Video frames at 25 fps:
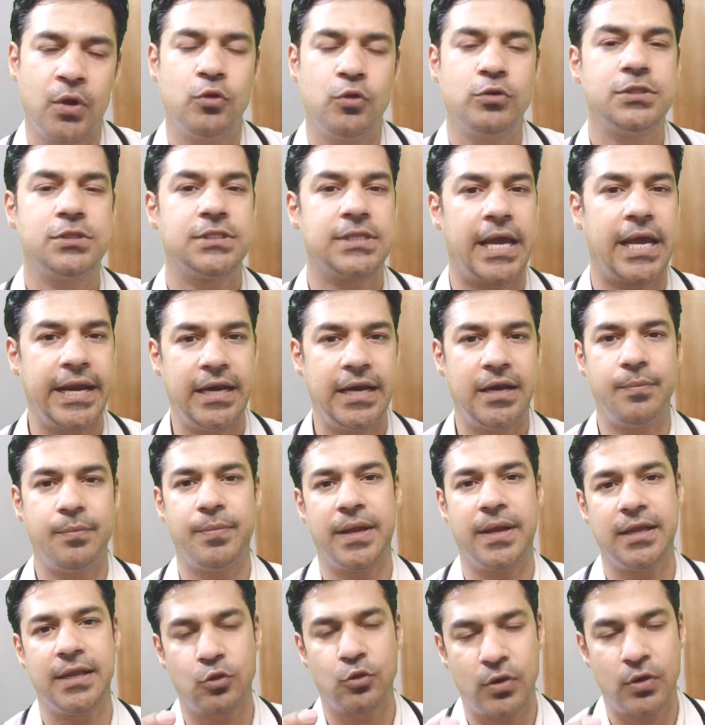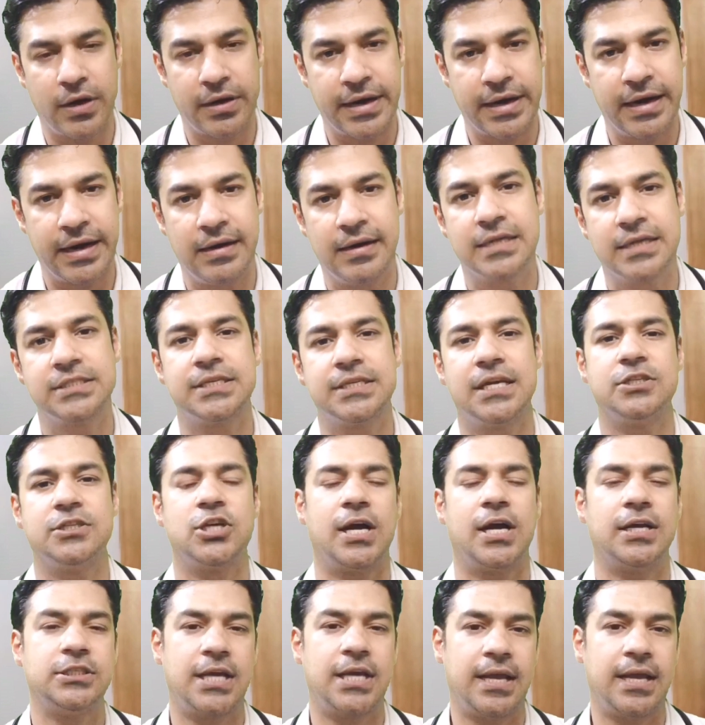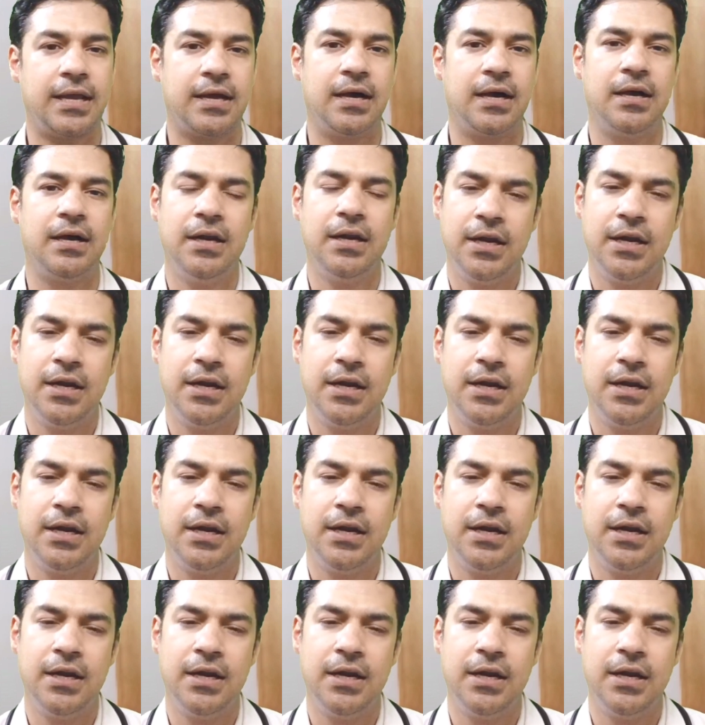उस साइट पे थोड़ा रेडनेस सा छा जाएगा